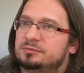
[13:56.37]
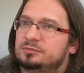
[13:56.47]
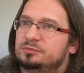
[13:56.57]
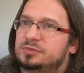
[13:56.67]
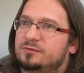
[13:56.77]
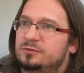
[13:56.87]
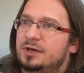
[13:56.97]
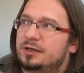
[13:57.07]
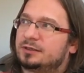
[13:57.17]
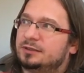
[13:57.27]
y,
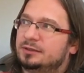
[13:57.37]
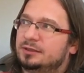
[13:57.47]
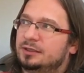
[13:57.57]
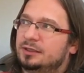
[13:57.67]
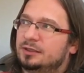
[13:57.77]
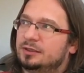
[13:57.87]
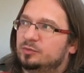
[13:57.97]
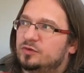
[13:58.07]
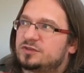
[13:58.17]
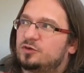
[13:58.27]
PWR
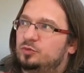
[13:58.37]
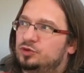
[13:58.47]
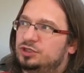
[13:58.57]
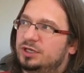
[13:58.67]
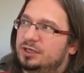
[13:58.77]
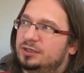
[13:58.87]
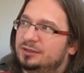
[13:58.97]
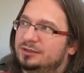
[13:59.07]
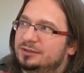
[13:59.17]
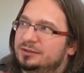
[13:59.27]
powstał
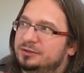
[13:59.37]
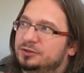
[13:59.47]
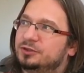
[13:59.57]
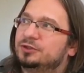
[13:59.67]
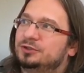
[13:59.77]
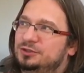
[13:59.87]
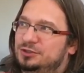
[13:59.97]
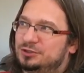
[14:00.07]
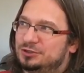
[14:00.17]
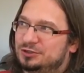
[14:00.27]
później mm
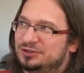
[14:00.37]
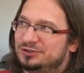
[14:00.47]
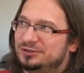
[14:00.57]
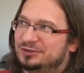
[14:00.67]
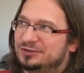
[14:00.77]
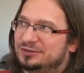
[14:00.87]
niż